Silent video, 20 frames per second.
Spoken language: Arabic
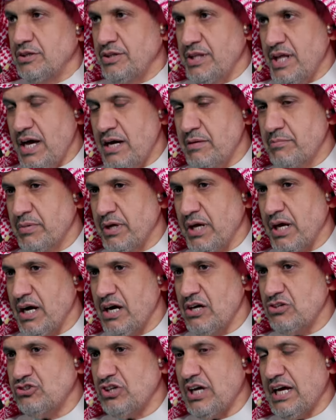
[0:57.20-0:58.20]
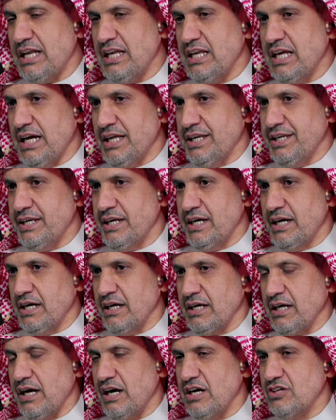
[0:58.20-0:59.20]
نعم من قازان
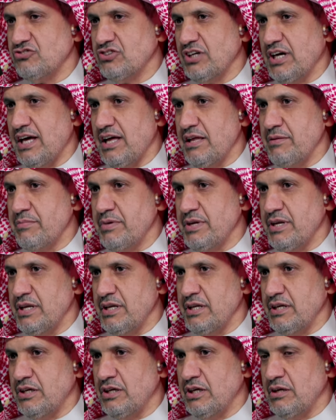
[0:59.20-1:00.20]
لأن قازان من